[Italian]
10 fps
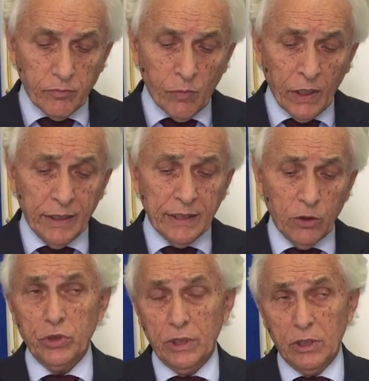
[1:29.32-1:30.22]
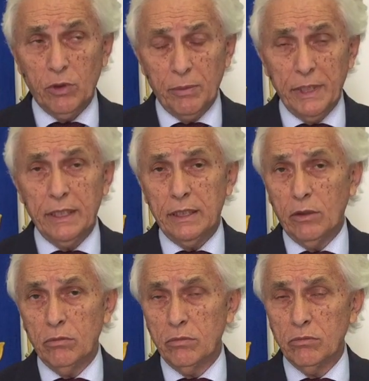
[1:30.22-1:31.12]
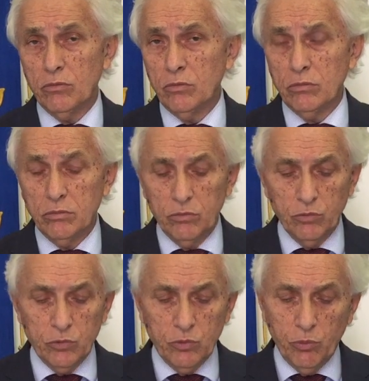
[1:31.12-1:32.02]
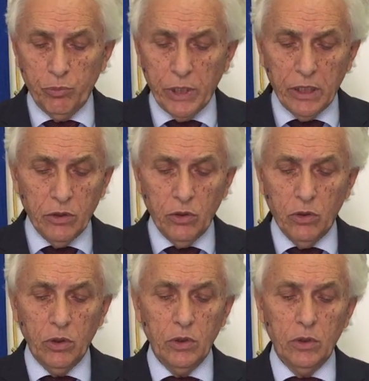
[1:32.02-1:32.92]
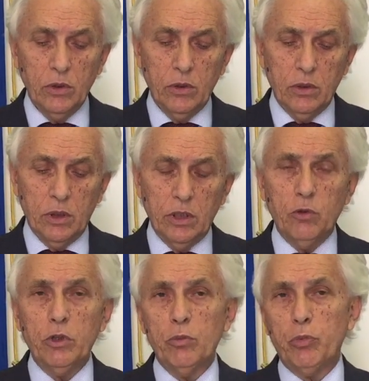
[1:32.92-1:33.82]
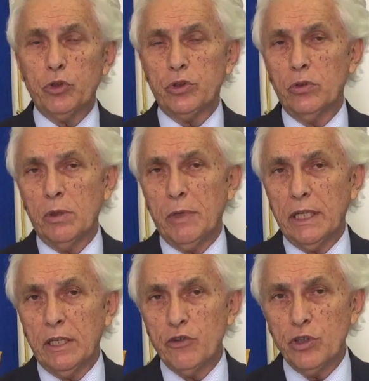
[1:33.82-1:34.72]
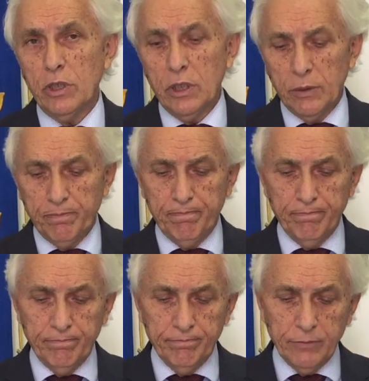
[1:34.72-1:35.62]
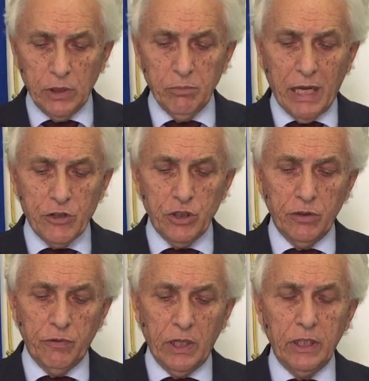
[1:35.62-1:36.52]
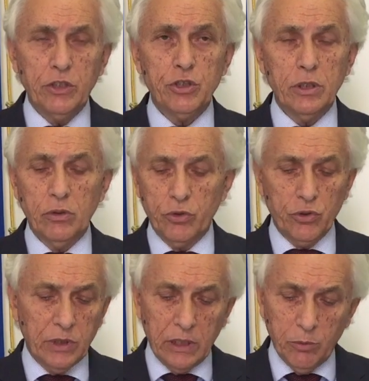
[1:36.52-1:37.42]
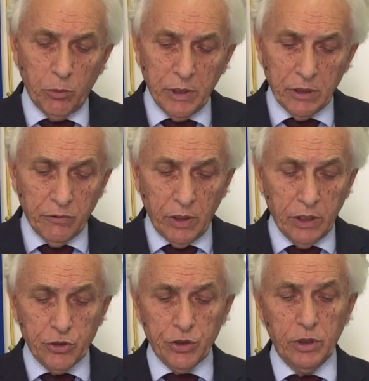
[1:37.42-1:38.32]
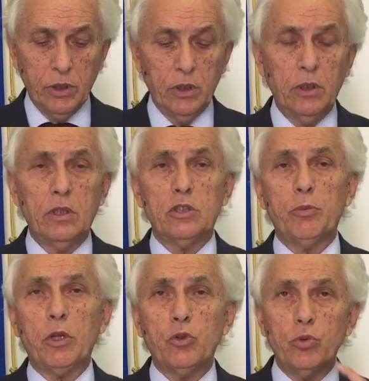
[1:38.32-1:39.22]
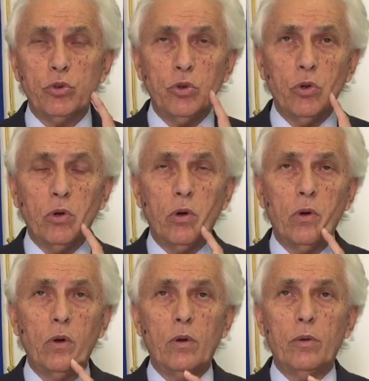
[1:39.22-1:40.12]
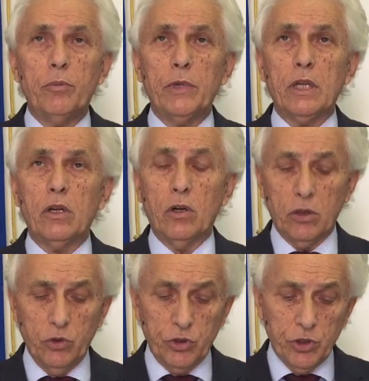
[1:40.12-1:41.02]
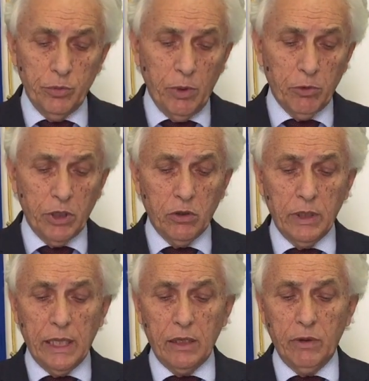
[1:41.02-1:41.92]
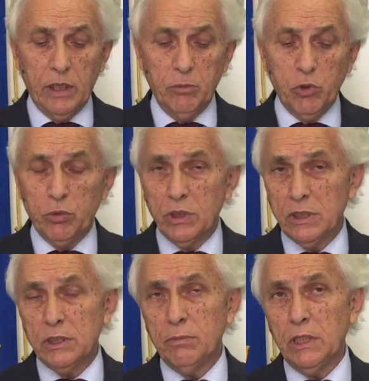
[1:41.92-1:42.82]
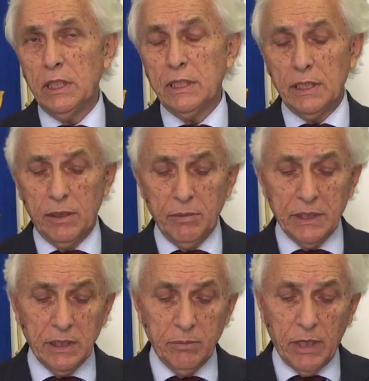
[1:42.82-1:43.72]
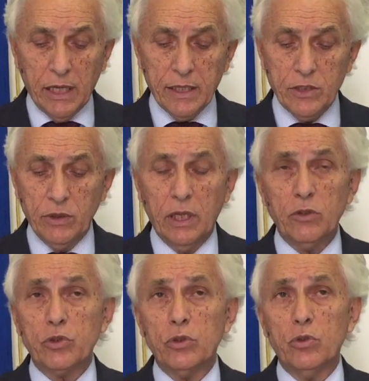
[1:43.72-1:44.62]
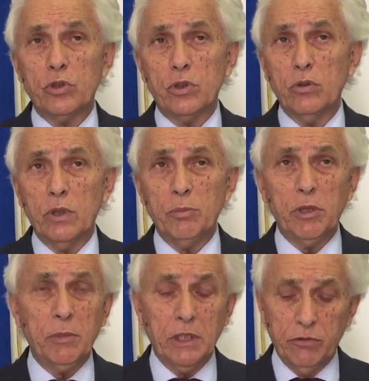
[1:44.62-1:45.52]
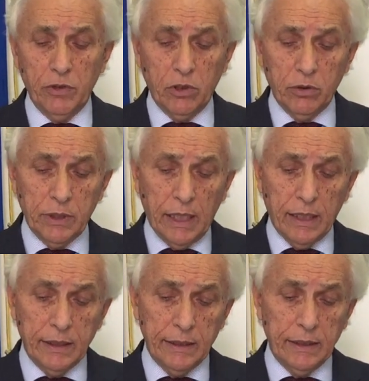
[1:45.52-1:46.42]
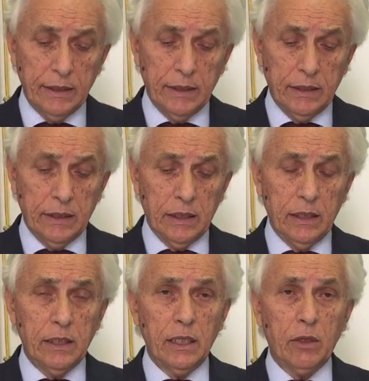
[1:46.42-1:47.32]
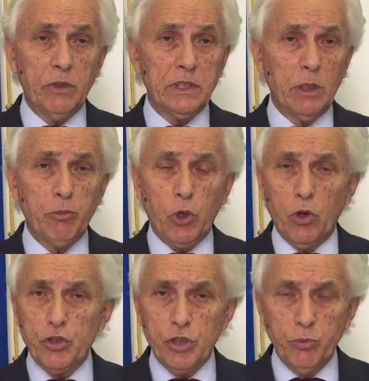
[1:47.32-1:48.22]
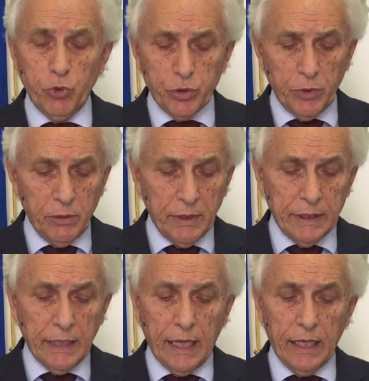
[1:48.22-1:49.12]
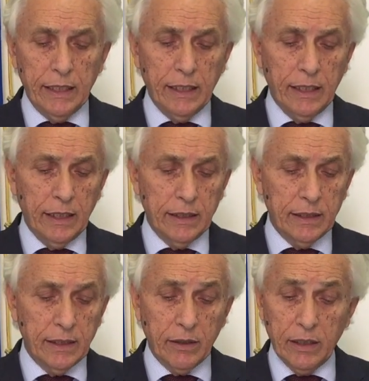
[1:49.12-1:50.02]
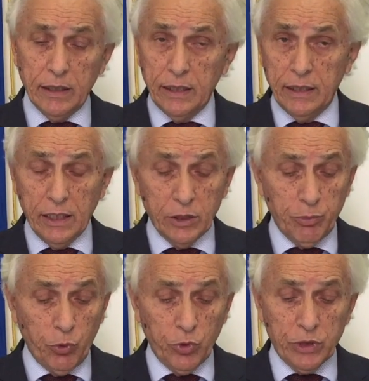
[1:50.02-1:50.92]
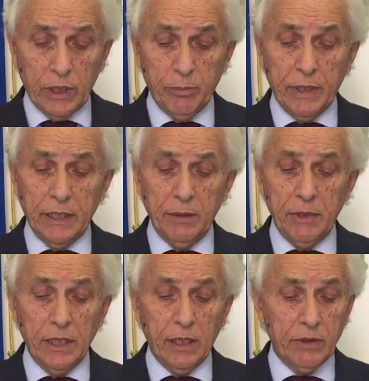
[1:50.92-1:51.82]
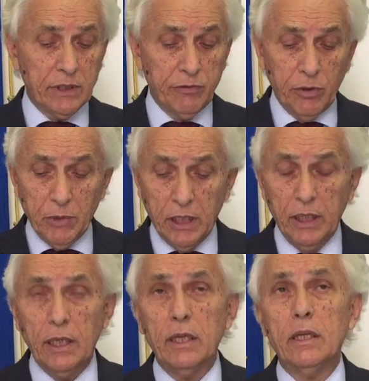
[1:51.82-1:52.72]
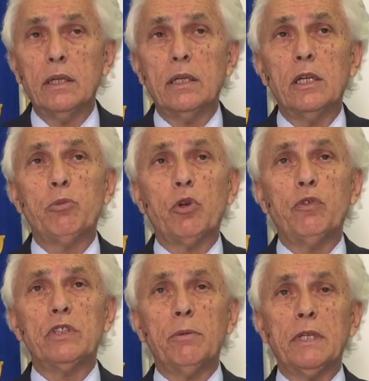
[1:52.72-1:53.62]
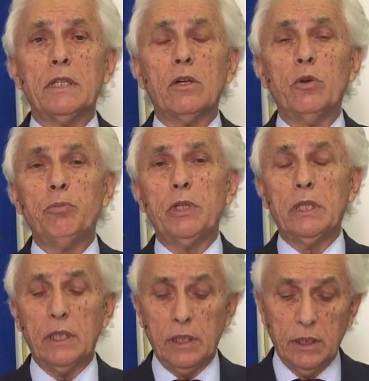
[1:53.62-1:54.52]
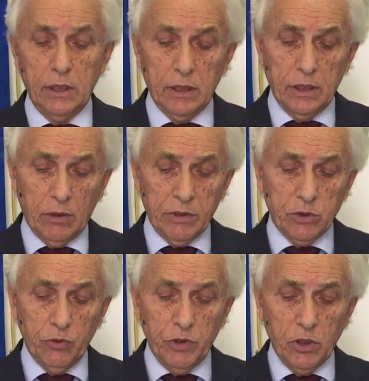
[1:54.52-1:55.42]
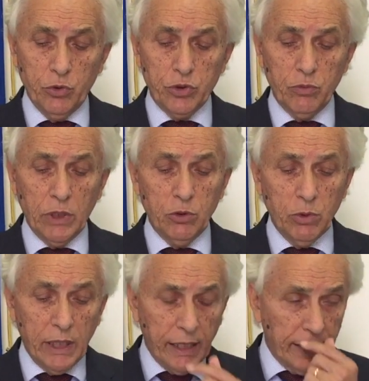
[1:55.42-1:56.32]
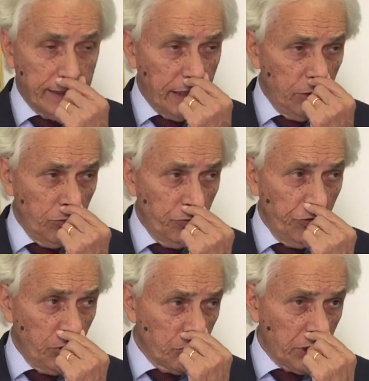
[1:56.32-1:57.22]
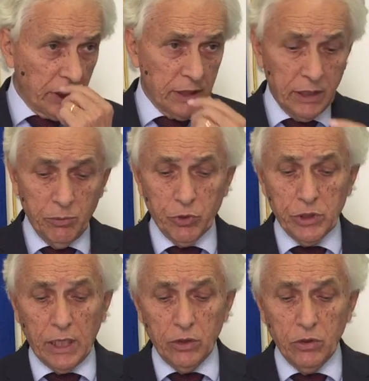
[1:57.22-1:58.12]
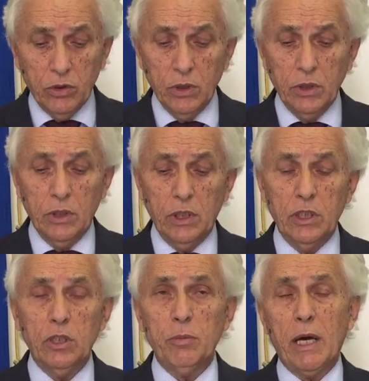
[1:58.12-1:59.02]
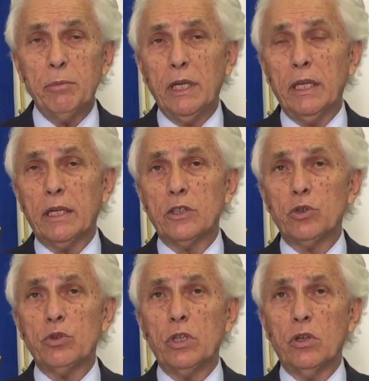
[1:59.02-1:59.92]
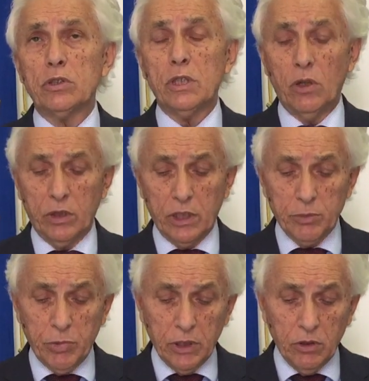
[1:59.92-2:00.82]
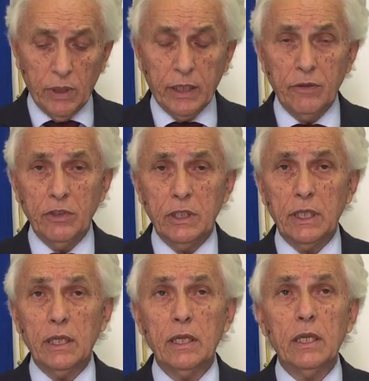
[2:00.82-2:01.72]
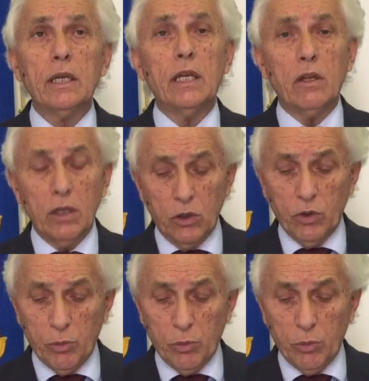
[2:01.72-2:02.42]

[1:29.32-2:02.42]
È stato sicuramente un, un periodo eh, di cui non possono rimanerci immagini felici, non sono stati momenti felici, soprattutto mi ricordo e ci dobbiamo ricordare quegli bruttissimi inizi del mese di marzo dell'anno scorso con le prime difficoltà eh, e questi approcci un po' sperimentali a, a, di risposta alla pandemia, queste famiglie improvvisamente colpite da questo virus, una dura realtà di un virus che si è dimostrato indomabile che sotto i nostri occhi ha spento anche vite che erano ancora